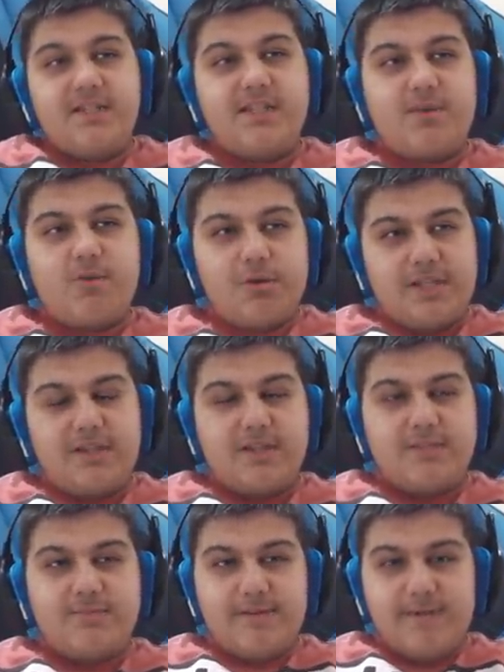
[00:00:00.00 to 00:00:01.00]
Discord
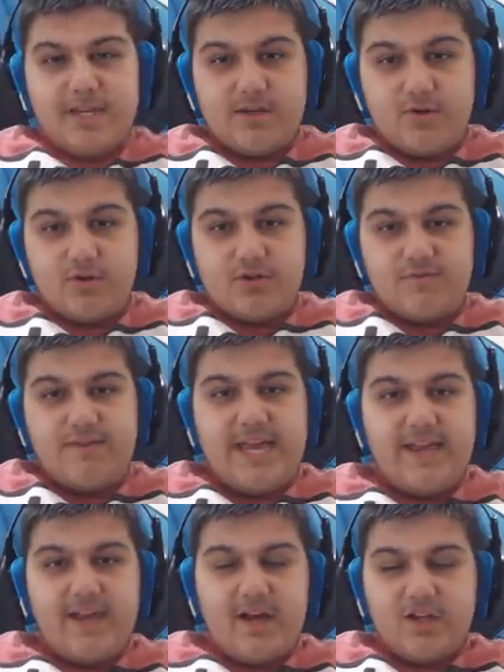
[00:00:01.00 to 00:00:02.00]
adresimize bekliyoruz
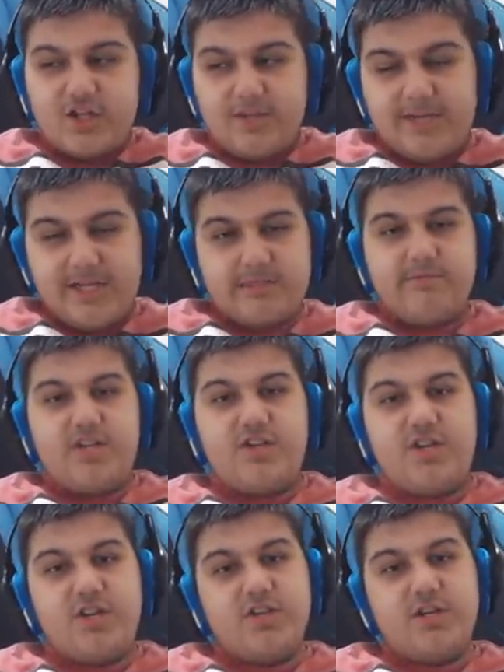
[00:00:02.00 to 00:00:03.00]
ve açıklama kısmındaki
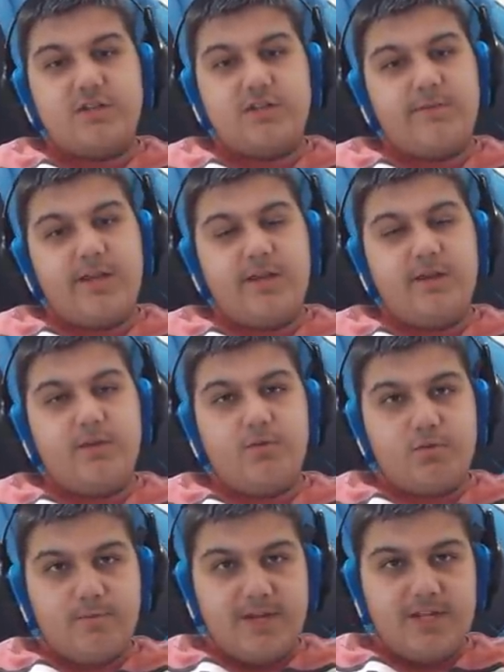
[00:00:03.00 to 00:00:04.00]
çekilişe katılmayı
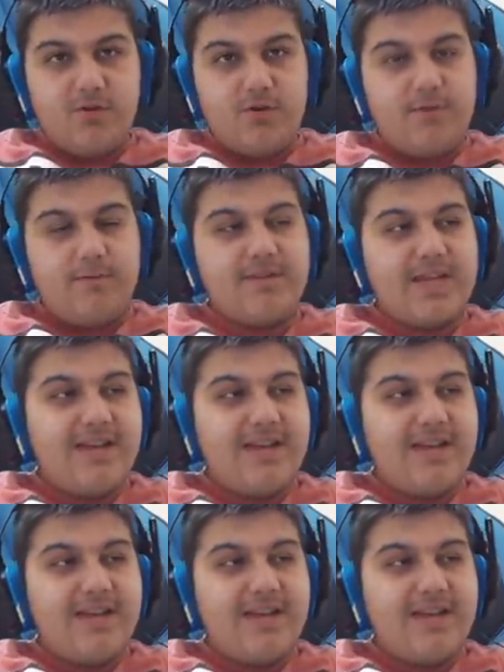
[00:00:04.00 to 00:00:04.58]
unutmayın diyorum.